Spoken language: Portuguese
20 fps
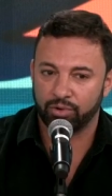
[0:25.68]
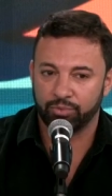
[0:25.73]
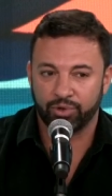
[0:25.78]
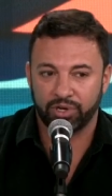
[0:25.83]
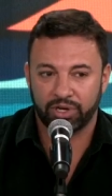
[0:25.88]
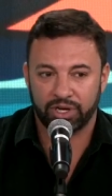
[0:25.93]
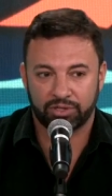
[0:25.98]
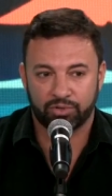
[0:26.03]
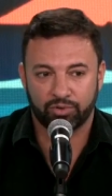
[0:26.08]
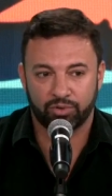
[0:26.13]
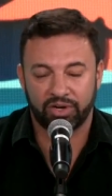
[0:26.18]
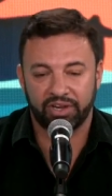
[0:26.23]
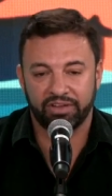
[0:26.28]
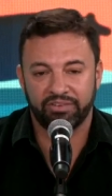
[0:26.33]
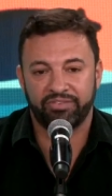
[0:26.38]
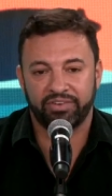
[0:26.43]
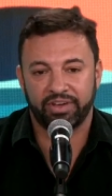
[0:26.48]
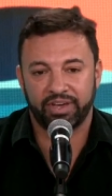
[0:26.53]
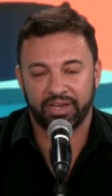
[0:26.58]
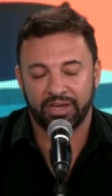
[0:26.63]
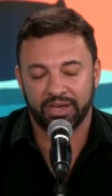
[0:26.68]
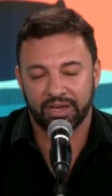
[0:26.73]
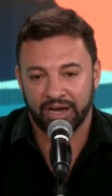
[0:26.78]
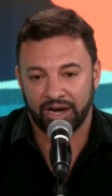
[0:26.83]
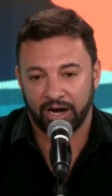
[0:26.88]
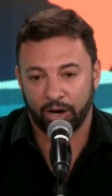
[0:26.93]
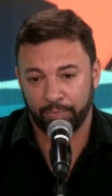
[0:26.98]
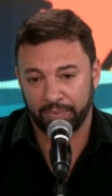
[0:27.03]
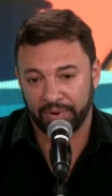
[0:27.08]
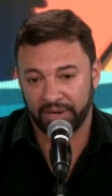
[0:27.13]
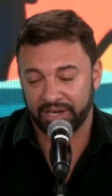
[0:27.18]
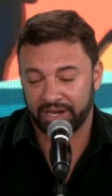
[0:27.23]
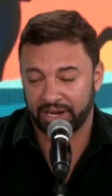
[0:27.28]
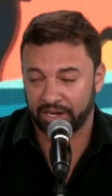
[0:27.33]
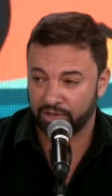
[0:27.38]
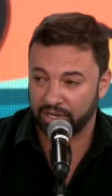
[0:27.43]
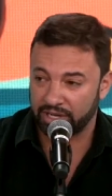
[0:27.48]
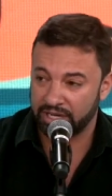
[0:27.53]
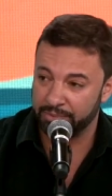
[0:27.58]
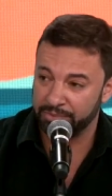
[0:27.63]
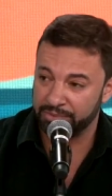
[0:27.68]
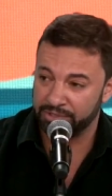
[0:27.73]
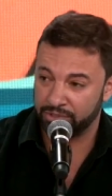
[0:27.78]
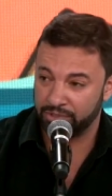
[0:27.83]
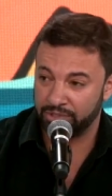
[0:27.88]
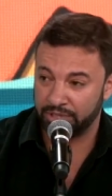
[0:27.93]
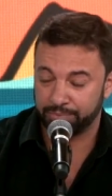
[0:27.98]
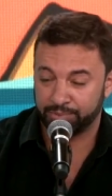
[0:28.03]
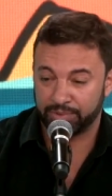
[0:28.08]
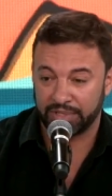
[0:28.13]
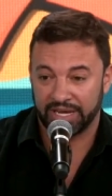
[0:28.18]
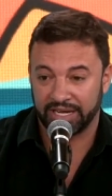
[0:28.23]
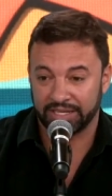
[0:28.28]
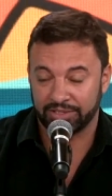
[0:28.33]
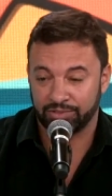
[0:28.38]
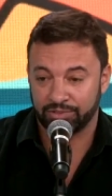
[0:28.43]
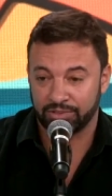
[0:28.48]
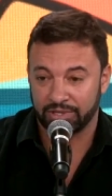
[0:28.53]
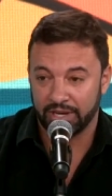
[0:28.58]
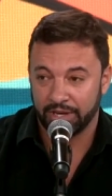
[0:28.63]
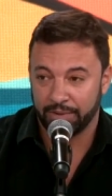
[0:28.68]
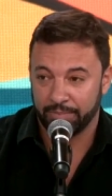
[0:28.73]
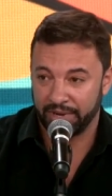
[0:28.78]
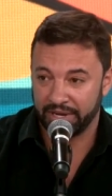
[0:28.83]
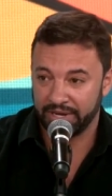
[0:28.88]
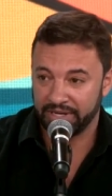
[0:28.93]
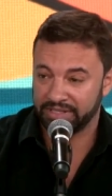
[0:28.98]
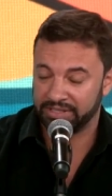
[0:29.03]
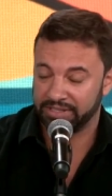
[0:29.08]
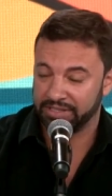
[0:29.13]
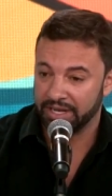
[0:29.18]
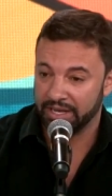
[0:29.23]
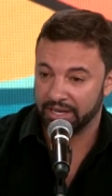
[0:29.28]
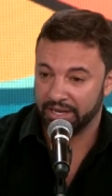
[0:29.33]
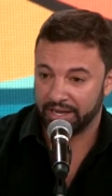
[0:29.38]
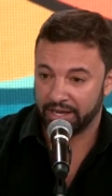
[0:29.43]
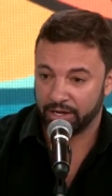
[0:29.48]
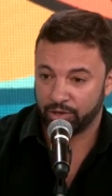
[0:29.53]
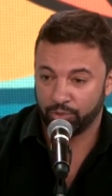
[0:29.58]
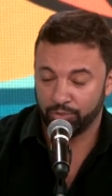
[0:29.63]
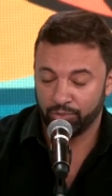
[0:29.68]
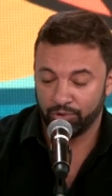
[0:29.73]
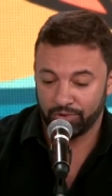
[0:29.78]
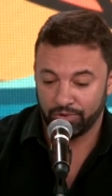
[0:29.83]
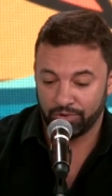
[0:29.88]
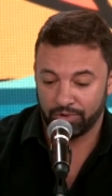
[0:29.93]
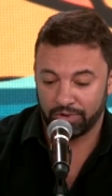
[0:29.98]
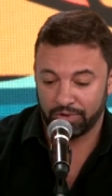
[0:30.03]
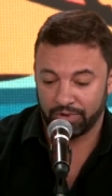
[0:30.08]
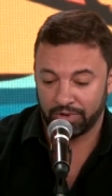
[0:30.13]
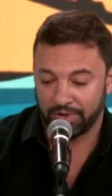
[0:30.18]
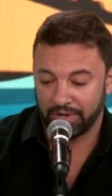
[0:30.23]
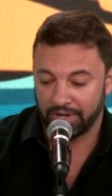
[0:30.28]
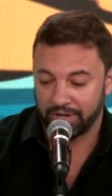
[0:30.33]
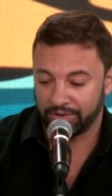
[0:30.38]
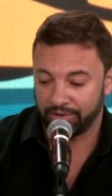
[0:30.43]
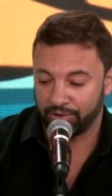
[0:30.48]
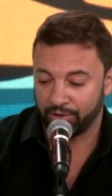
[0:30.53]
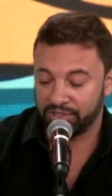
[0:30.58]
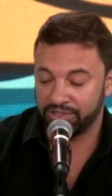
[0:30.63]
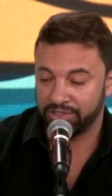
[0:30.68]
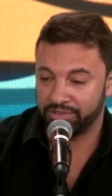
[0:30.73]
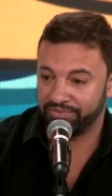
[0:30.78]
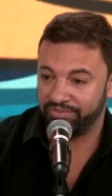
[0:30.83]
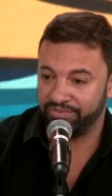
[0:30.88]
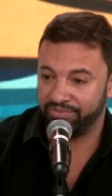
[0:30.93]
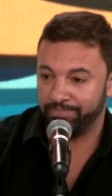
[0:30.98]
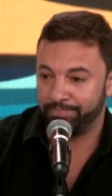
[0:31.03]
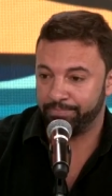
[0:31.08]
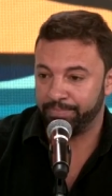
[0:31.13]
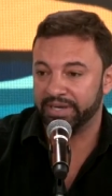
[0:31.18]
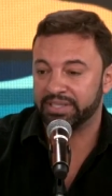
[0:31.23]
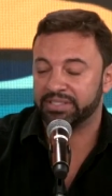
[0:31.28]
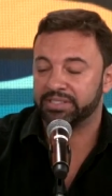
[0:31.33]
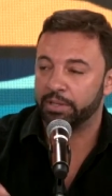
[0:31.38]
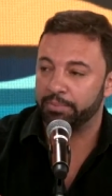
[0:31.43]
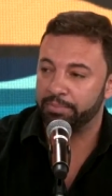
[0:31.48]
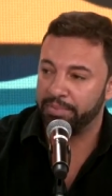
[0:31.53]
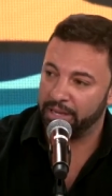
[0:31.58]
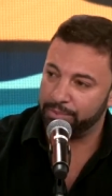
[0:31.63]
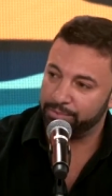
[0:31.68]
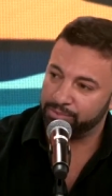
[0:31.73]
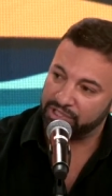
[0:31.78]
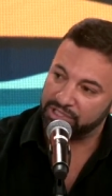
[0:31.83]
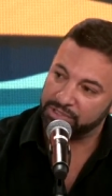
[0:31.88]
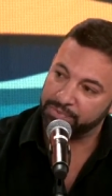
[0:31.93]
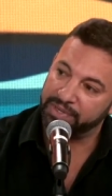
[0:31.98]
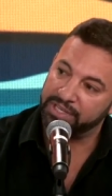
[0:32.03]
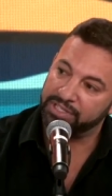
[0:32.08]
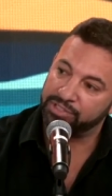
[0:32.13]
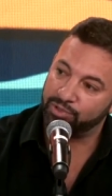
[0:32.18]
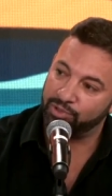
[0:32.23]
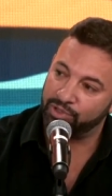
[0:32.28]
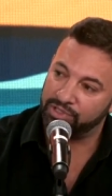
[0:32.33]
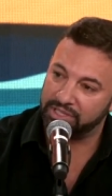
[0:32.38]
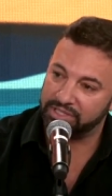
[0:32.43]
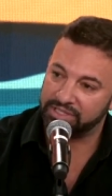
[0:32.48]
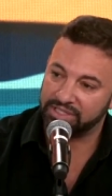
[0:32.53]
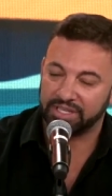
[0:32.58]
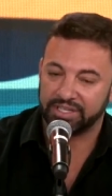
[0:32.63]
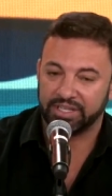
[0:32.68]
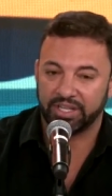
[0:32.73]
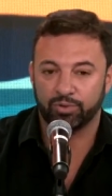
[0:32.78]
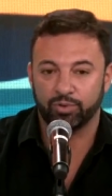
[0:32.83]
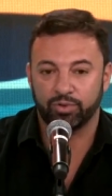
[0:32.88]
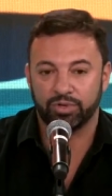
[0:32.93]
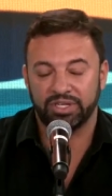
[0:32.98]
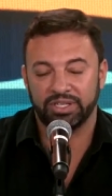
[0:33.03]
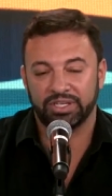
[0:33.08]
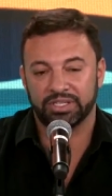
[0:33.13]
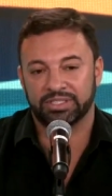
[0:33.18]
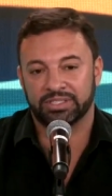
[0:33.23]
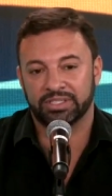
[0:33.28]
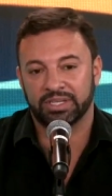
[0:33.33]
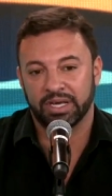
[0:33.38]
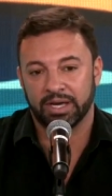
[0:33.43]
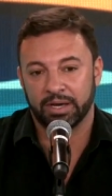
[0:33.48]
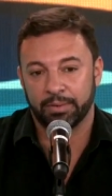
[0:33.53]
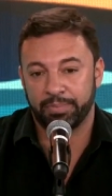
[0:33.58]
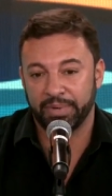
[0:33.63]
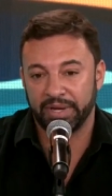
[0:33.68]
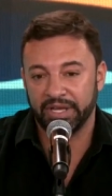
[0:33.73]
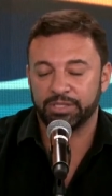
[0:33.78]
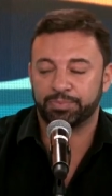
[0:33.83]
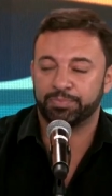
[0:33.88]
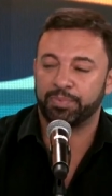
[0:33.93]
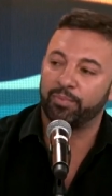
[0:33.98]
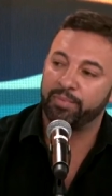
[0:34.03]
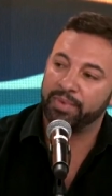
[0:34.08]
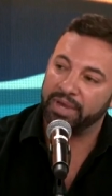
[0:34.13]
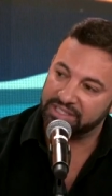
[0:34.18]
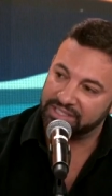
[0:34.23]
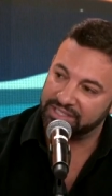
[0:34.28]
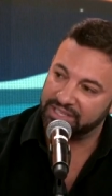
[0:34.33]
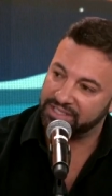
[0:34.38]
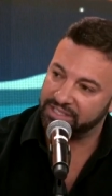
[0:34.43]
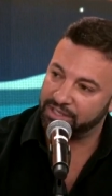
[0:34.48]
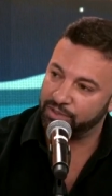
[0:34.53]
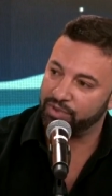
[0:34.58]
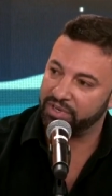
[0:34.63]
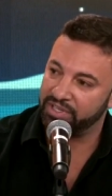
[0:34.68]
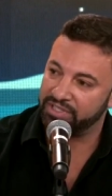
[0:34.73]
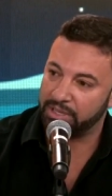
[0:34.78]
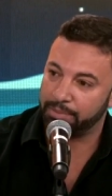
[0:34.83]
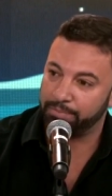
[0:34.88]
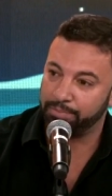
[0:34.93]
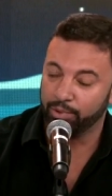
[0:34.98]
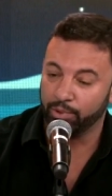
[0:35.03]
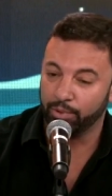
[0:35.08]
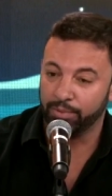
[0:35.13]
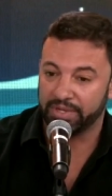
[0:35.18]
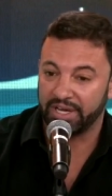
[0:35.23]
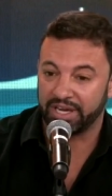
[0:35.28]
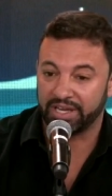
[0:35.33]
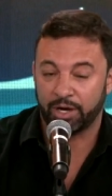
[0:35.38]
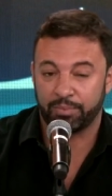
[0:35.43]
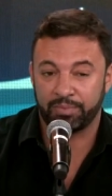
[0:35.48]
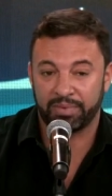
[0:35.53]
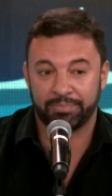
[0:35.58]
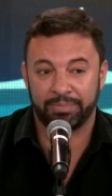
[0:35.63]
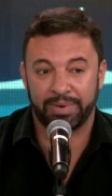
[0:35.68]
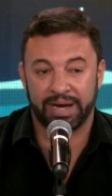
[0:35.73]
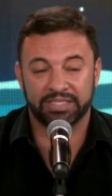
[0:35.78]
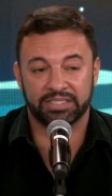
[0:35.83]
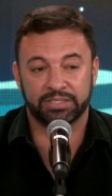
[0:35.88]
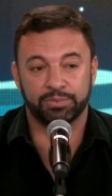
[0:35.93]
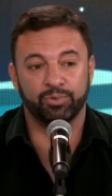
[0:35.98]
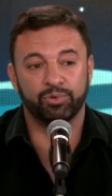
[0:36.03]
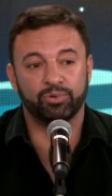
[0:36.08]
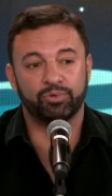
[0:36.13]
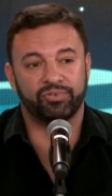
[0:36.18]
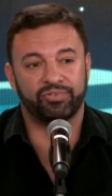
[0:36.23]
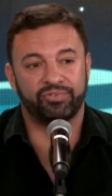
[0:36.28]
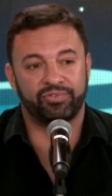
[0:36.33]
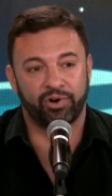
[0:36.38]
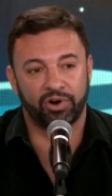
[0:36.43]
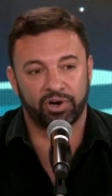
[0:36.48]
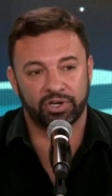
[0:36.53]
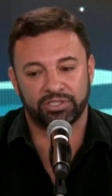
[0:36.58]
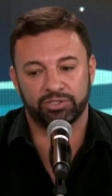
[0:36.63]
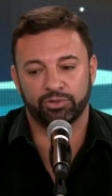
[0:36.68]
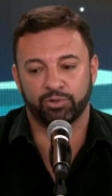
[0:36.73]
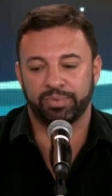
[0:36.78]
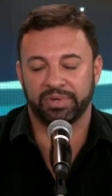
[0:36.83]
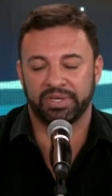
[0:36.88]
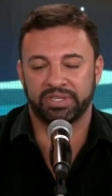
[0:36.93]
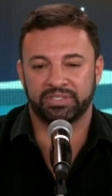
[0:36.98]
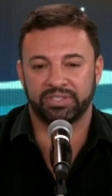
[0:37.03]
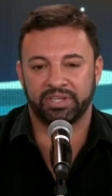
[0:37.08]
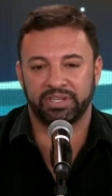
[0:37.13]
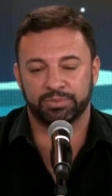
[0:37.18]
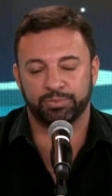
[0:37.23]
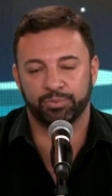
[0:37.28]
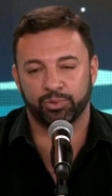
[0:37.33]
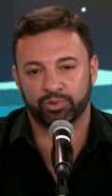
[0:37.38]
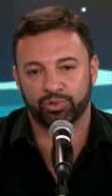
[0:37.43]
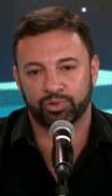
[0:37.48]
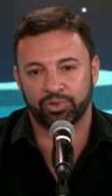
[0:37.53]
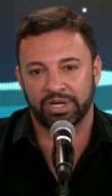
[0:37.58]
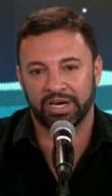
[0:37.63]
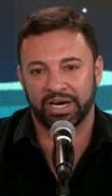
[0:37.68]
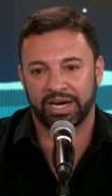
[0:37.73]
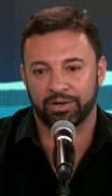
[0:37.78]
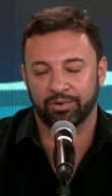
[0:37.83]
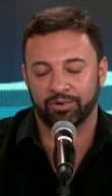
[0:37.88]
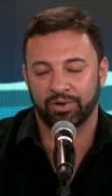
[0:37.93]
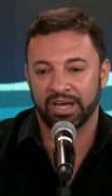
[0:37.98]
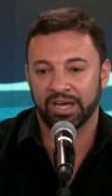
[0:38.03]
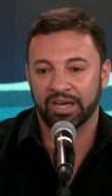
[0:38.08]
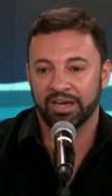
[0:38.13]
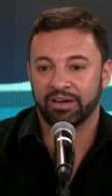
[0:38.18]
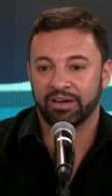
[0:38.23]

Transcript: como relator, levei ao plenário da Câmara dos Deputados. Mas, é, como uh, nós percebemos as pressões das categorias, principalmente da segurança pública, que é uma base muito forte do presidente Bolsonaro,